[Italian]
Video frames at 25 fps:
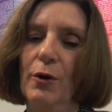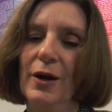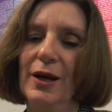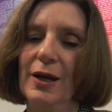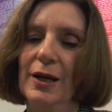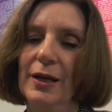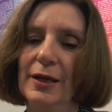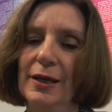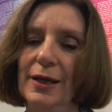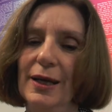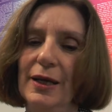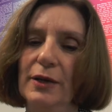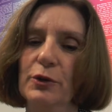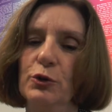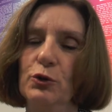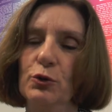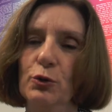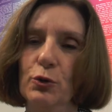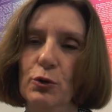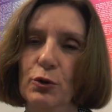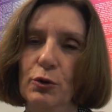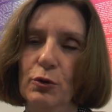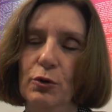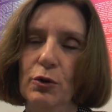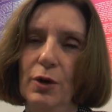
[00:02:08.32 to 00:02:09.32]
è
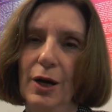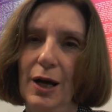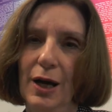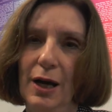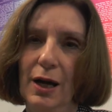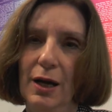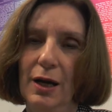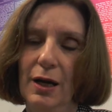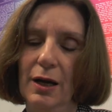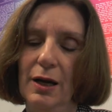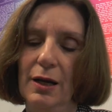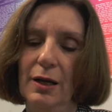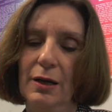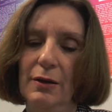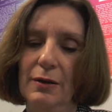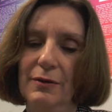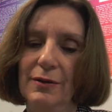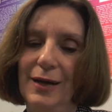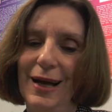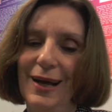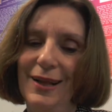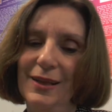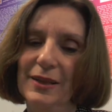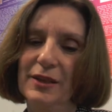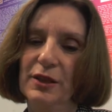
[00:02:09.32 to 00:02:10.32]
legato a uh,
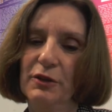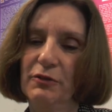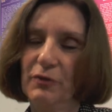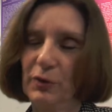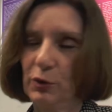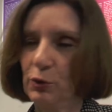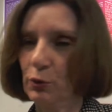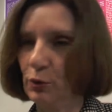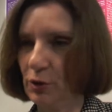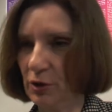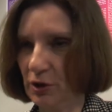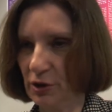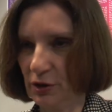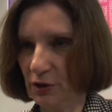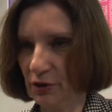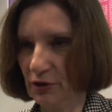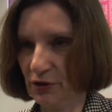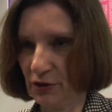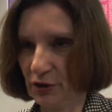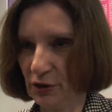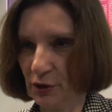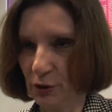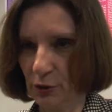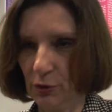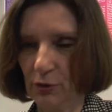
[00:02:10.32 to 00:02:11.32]
altri fattori di
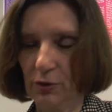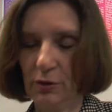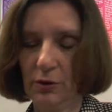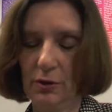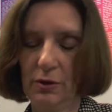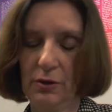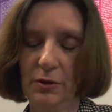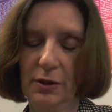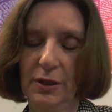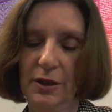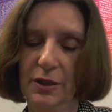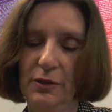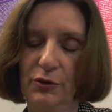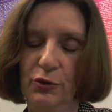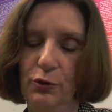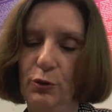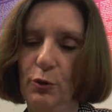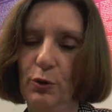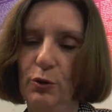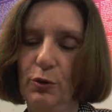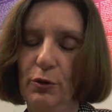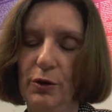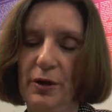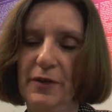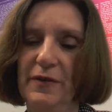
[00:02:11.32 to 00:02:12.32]
rischio uh, che
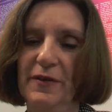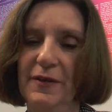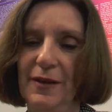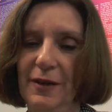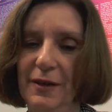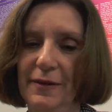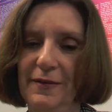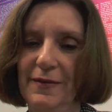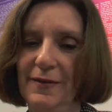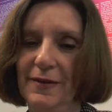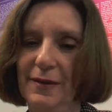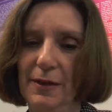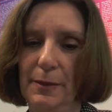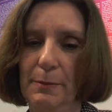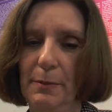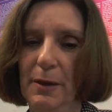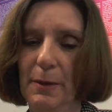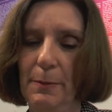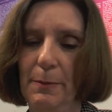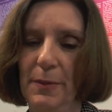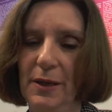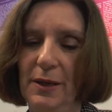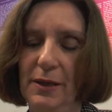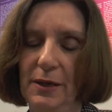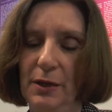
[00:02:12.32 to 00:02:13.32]
sono connessi all'essere
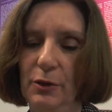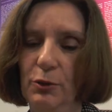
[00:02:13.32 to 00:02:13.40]
mamma in